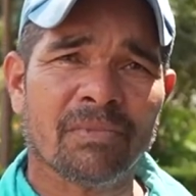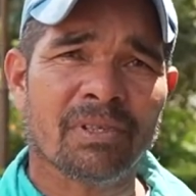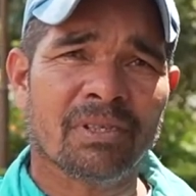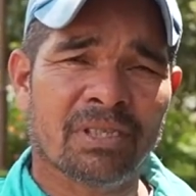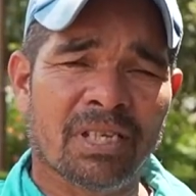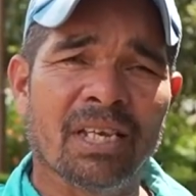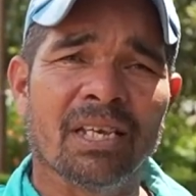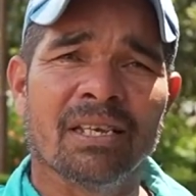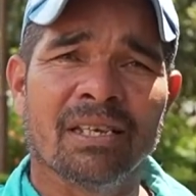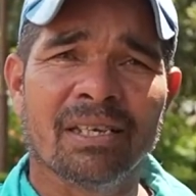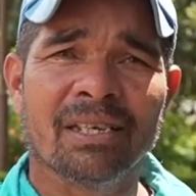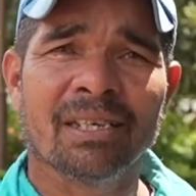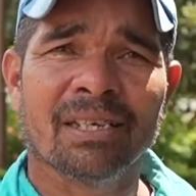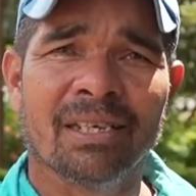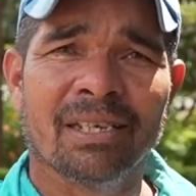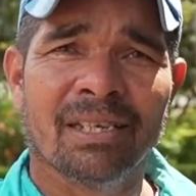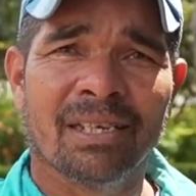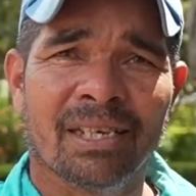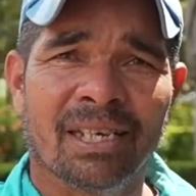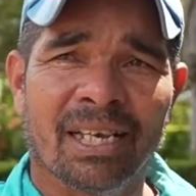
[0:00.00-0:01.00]
Sí.
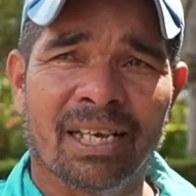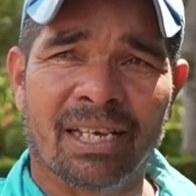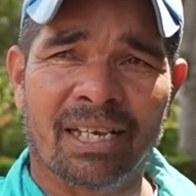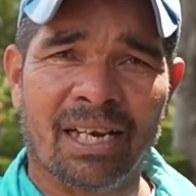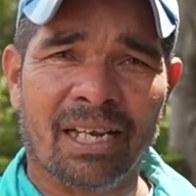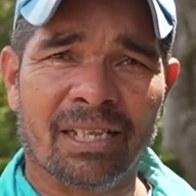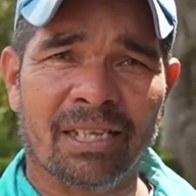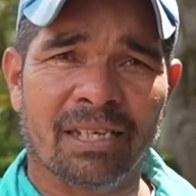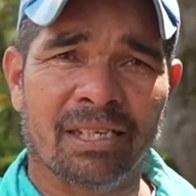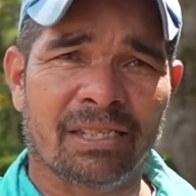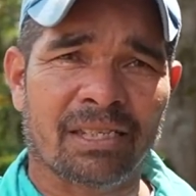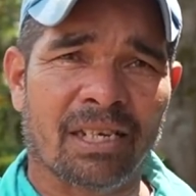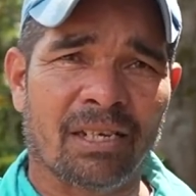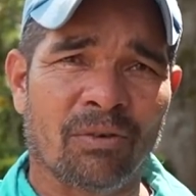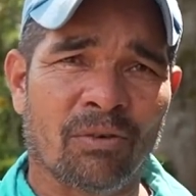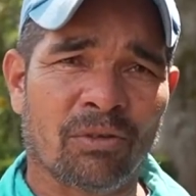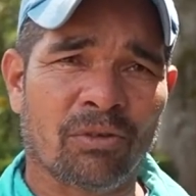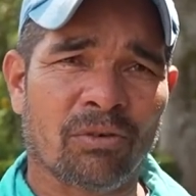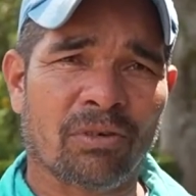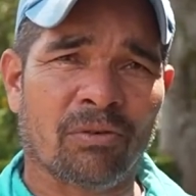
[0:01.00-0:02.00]
Ajá. Es grande, está el
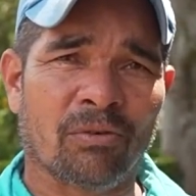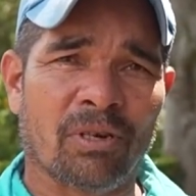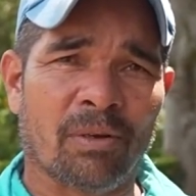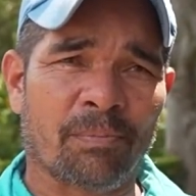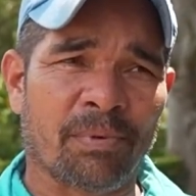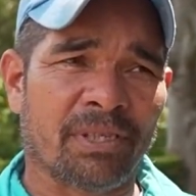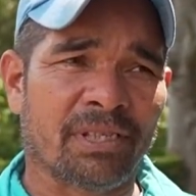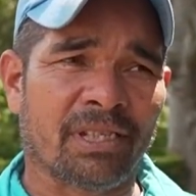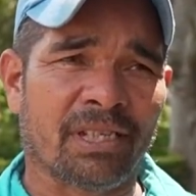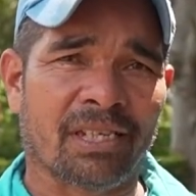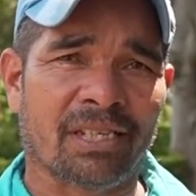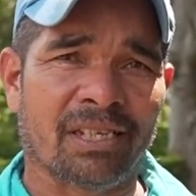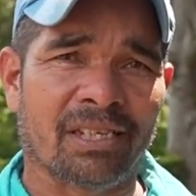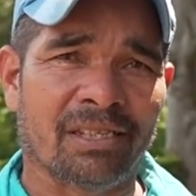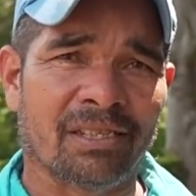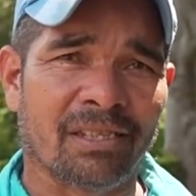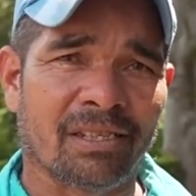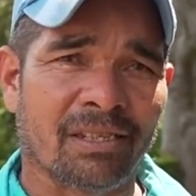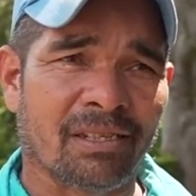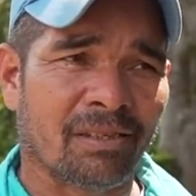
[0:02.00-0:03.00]
otro con las piscina de
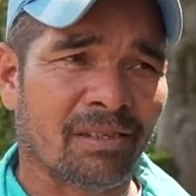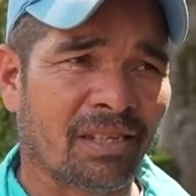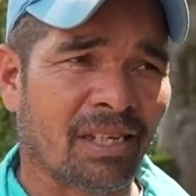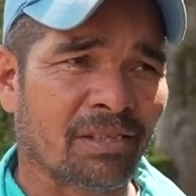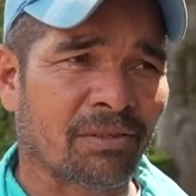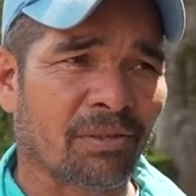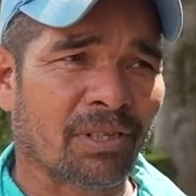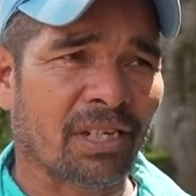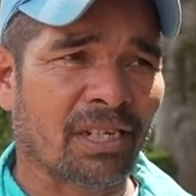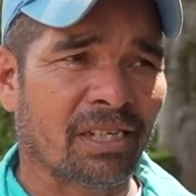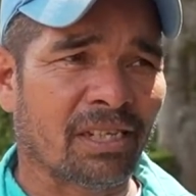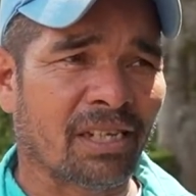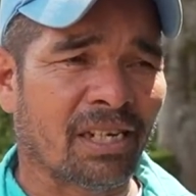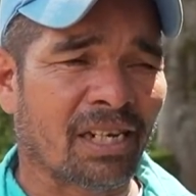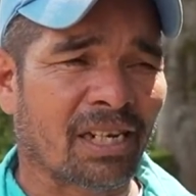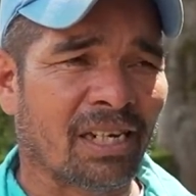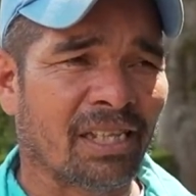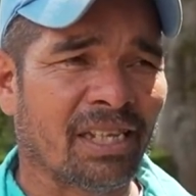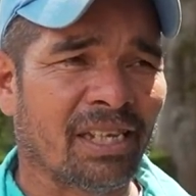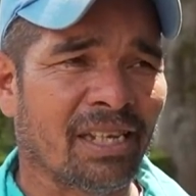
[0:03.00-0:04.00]
nacionales de la
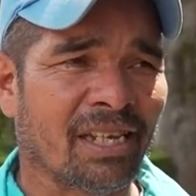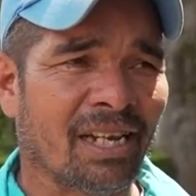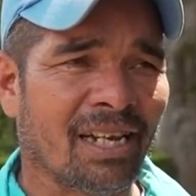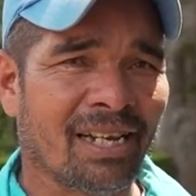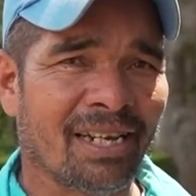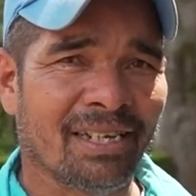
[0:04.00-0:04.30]
alcaldía.